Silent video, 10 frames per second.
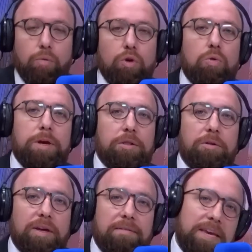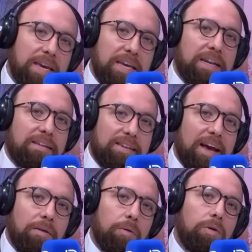a un documento que había
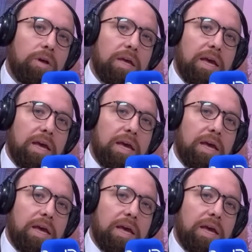ingresado